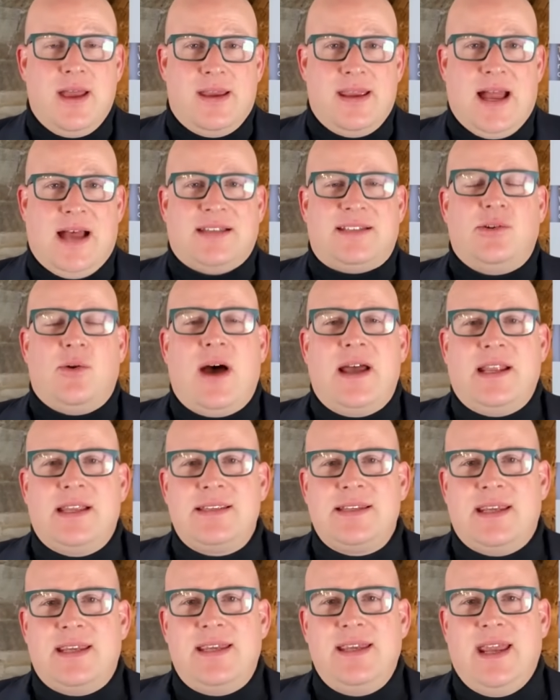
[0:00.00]
Ja, so hat er
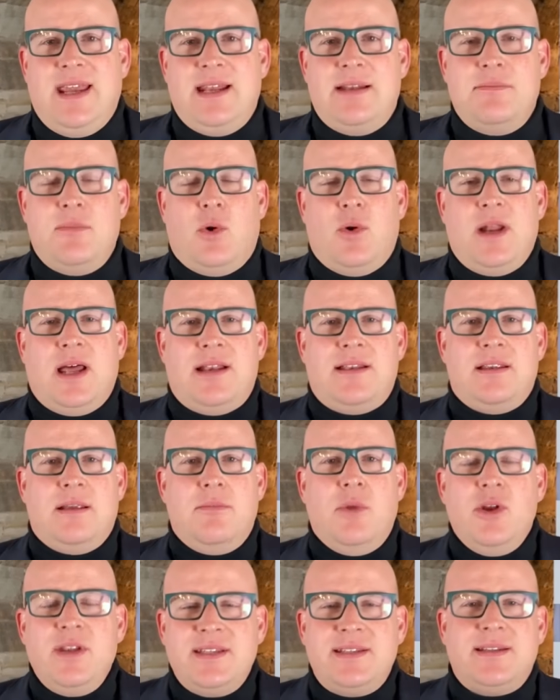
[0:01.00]
sich jeden Monat eine
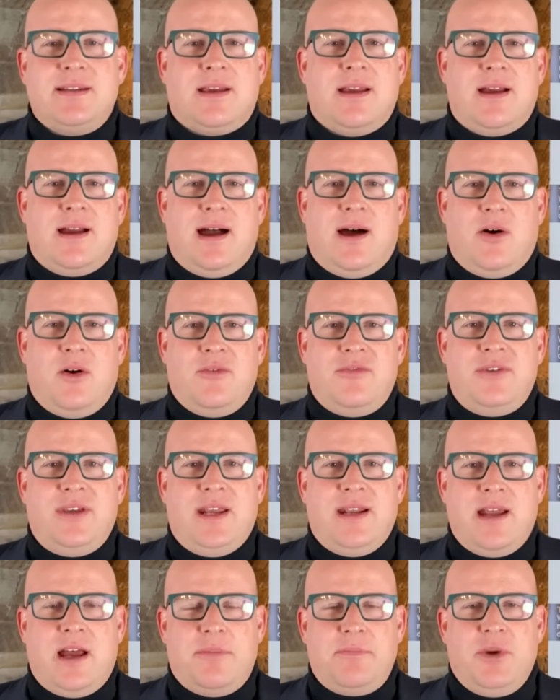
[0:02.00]
Münze gekauft,
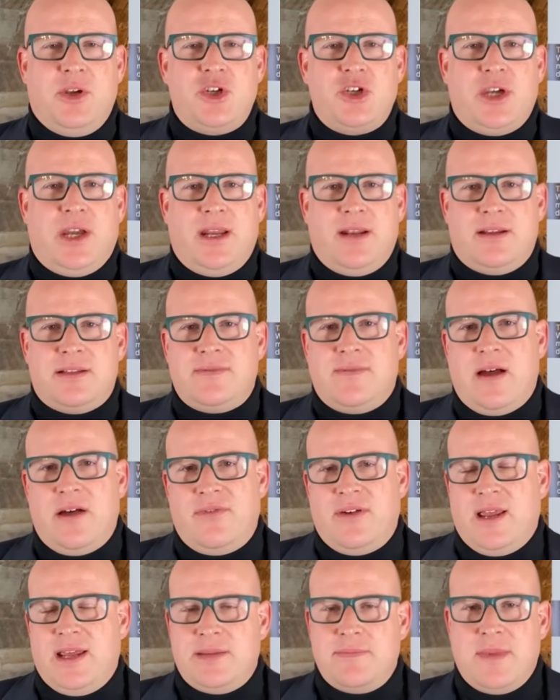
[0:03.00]
je nach Budget, das war
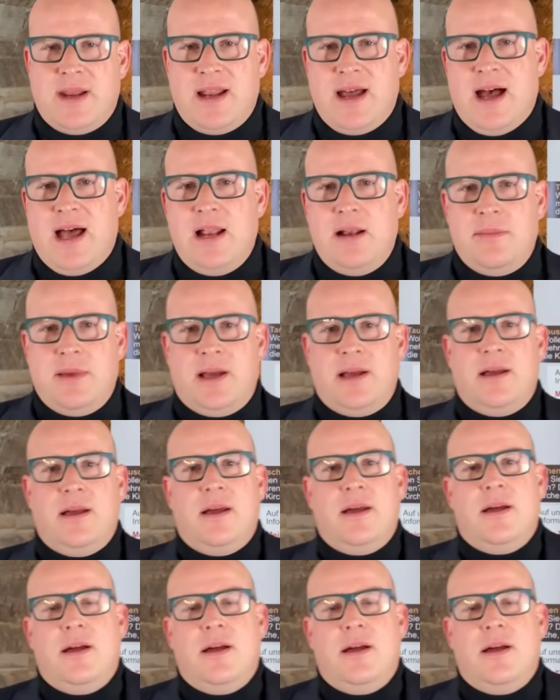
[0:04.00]
vielleicht mal eine halbe